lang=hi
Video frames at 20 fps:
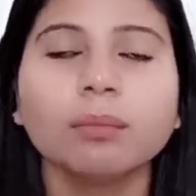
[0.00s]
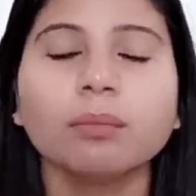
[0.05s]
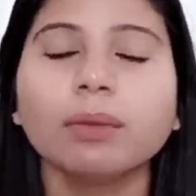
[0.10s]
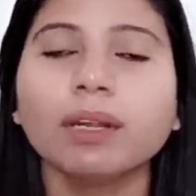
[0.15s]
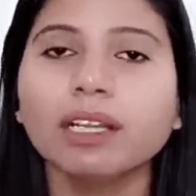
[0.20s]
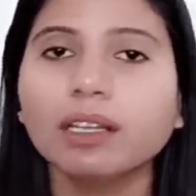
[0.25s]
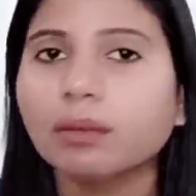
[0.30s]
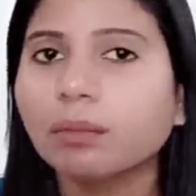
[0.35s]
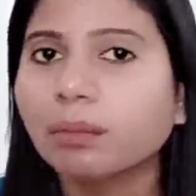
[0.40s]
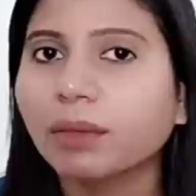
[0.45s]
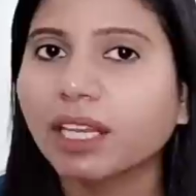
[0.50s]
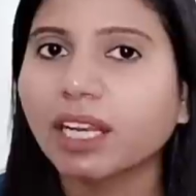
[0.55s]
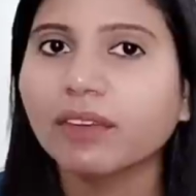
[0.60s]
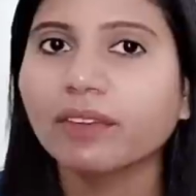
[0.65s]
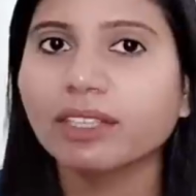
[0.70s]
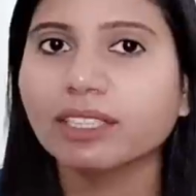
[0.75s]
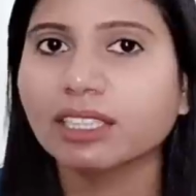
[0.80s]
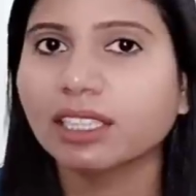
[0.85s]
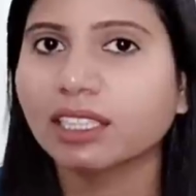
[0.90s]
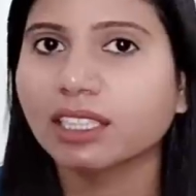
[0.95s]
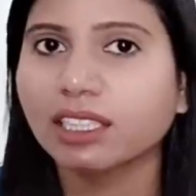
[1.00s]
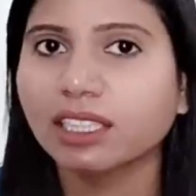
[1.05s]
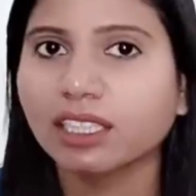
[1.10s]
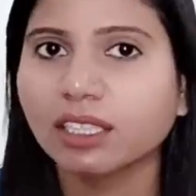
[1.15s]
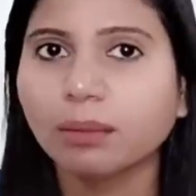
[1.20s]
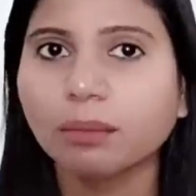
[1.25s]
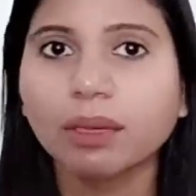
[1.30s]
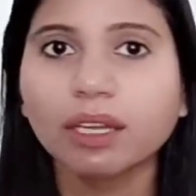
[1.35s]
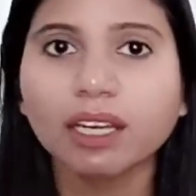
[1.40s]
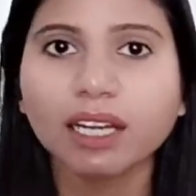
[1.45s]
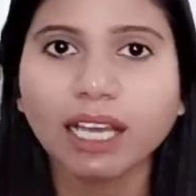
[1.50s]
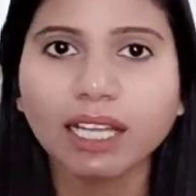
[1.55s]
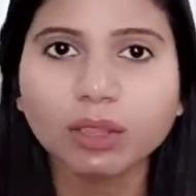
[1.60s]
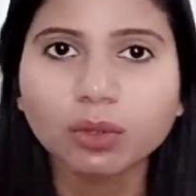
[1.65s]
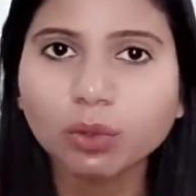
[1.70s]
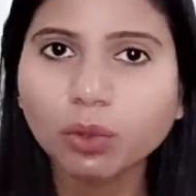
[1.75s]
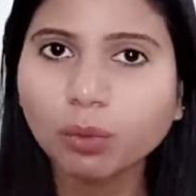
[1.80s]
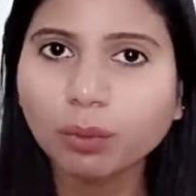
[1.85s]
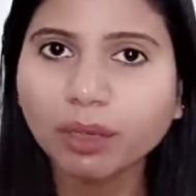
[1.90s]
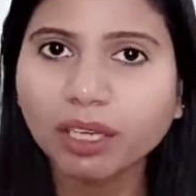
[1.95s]
बट मेरा वैसा नहीं है मैं
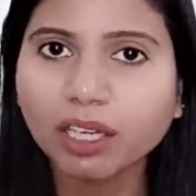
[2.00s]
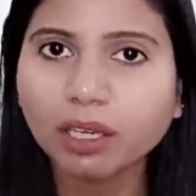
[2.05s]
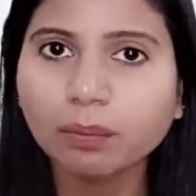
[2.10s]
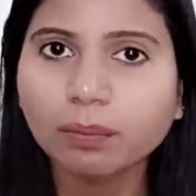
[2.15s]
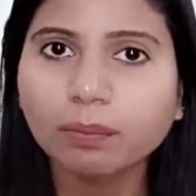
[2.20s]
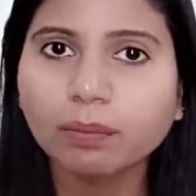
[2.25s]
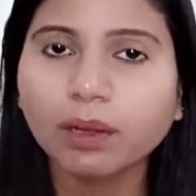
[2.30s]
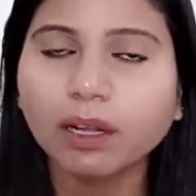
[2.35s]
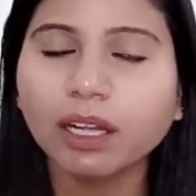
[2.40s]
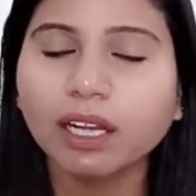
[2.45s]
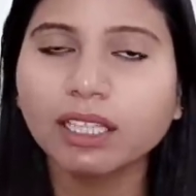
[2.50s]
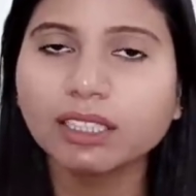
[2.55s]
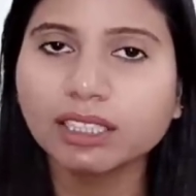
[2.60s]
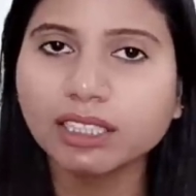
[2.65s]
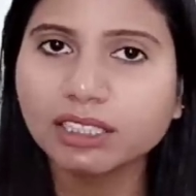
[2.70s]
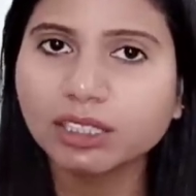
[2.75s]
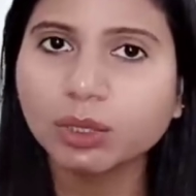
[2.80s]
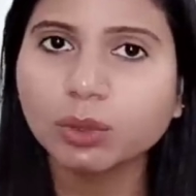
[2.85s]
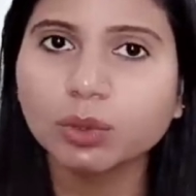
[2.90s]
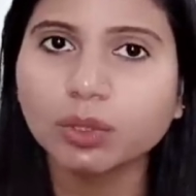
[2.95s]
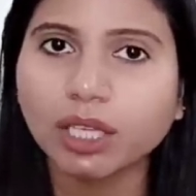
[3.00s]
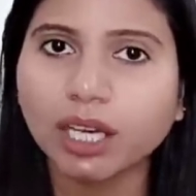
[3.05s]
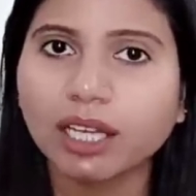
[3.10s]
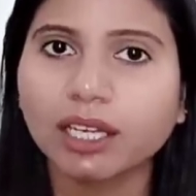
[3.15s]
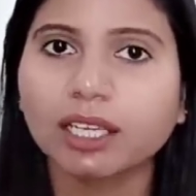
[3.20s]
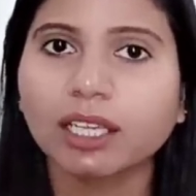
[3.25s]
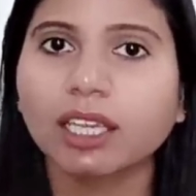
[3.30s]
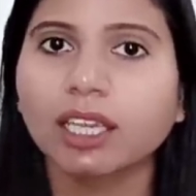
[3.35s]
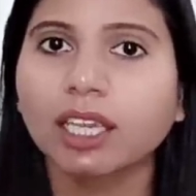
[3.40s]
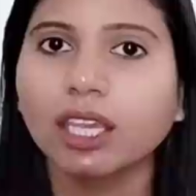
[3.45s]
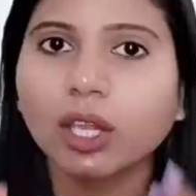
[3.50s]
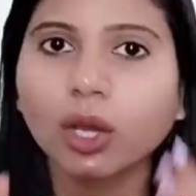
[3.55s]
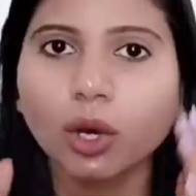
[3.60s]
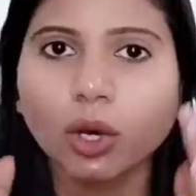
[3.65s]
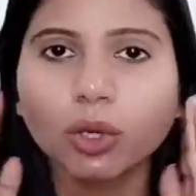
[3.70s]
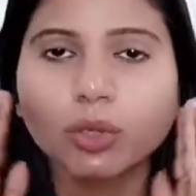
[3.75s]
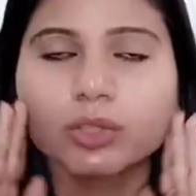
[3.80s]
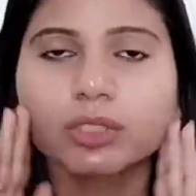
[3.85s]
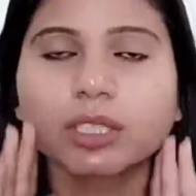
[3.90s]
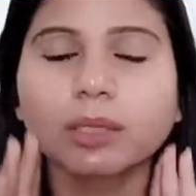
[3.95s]
रात को मेकअप अच्छे से उतार के
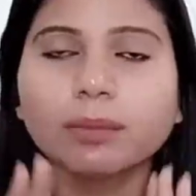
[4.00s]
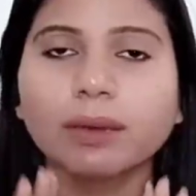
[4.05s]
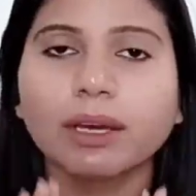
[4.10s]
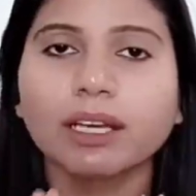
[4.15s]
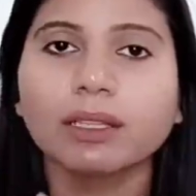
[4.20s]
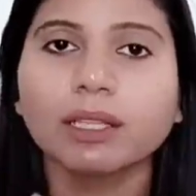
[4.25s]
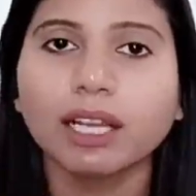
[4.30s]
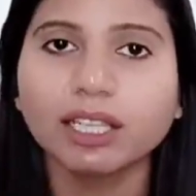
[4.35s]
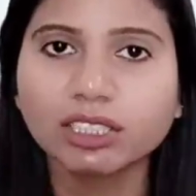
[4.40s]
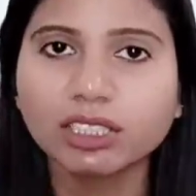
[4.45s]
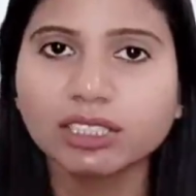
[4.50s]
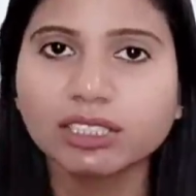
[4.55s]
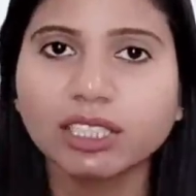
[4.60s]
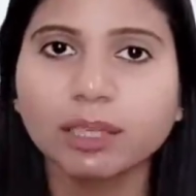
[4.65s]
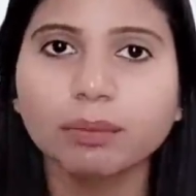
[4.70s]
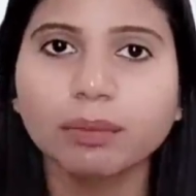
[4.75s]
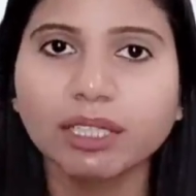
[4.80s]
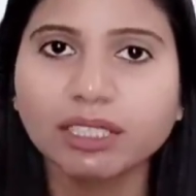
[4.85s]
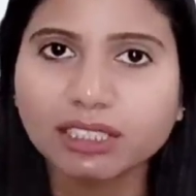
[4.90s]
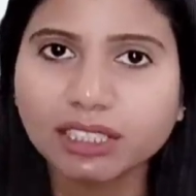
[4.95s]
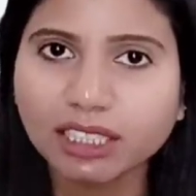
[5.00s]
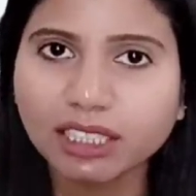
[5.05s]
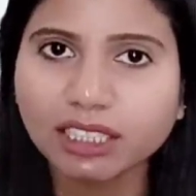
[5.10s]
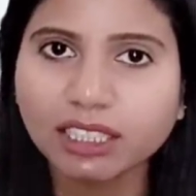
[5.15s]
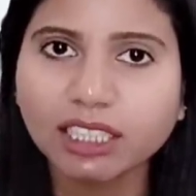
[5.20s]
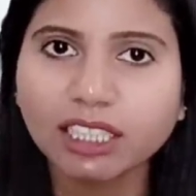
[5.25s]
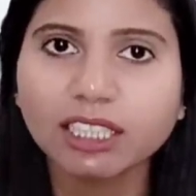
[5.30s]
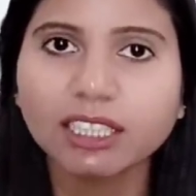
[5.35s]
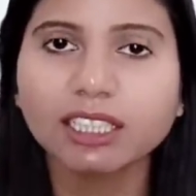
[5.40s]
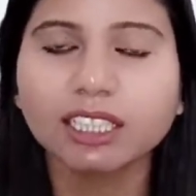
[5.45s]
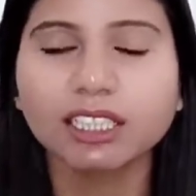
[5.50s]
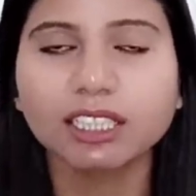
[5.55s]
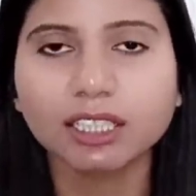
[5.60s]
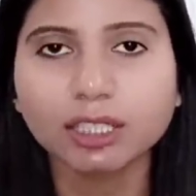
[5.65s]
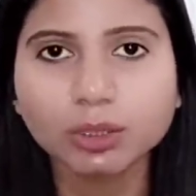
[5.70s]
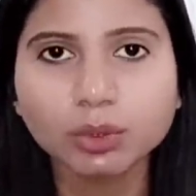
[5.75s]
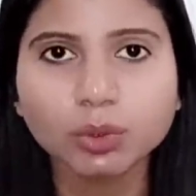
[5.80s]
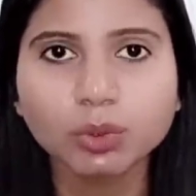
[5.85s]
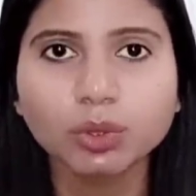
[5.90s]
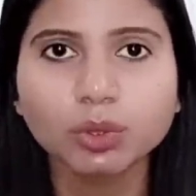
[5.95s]
और उसके बाद अच्छे से अपना स्किन केयर
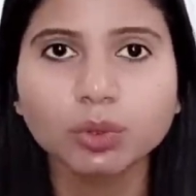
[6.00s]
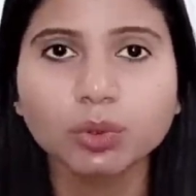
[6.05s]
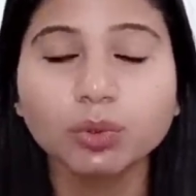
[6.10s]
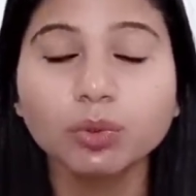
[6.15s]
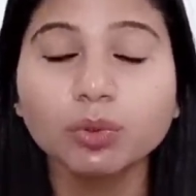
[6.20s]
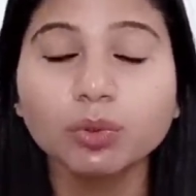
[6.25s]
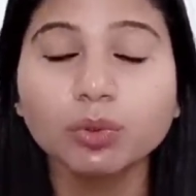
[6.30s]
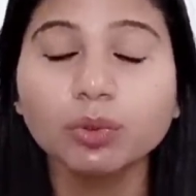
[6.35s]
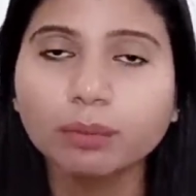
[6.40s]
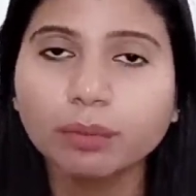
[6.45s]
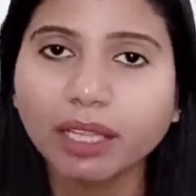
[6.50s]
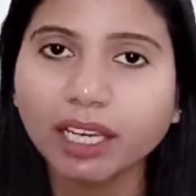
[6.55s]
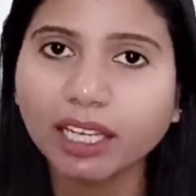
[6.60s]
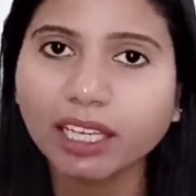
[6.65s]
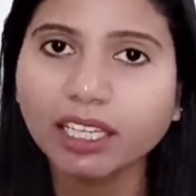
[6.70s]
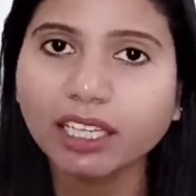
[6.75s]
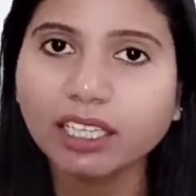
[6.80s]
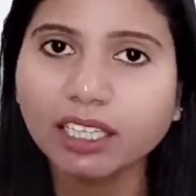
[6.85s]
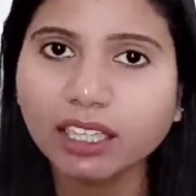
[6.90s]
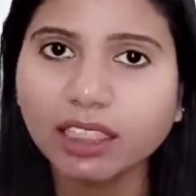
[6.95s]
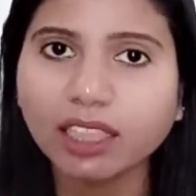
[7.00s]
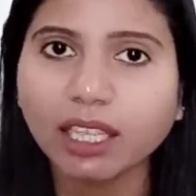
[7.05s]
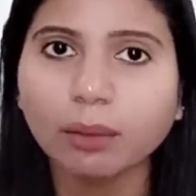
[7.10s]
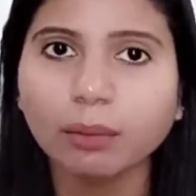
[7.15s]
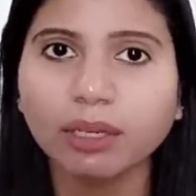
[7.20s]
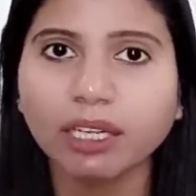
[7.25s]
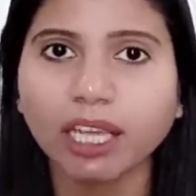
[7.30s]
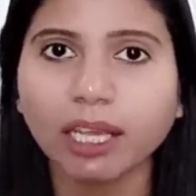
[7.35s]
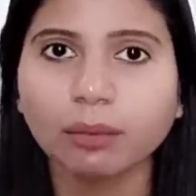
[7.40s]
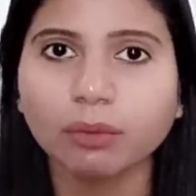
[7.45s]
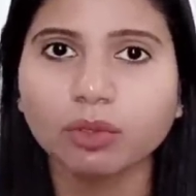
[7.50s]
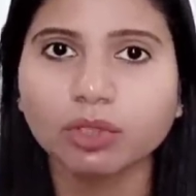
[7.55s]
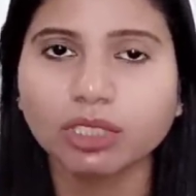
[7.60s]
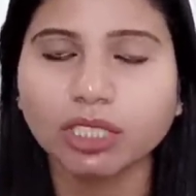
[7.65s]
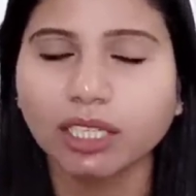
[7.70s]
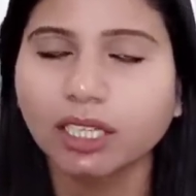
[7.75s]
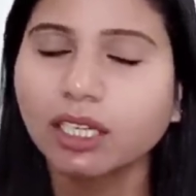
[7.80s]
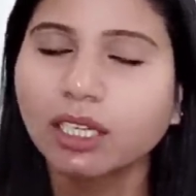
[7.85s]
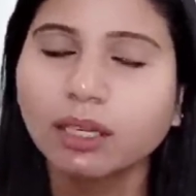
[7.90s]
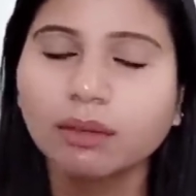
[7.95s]
करके सोती हूँ भले ही कितना भी टाइम हो
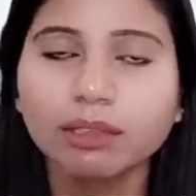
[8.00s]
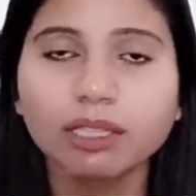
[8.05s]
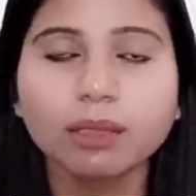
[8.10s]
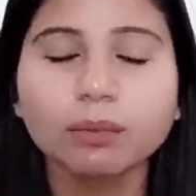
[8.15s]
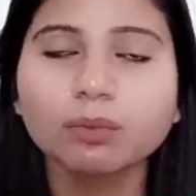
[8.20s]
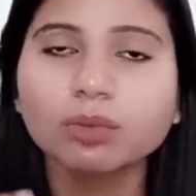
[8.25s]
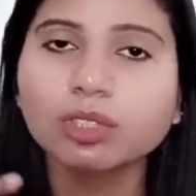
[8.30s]
जाए मतलब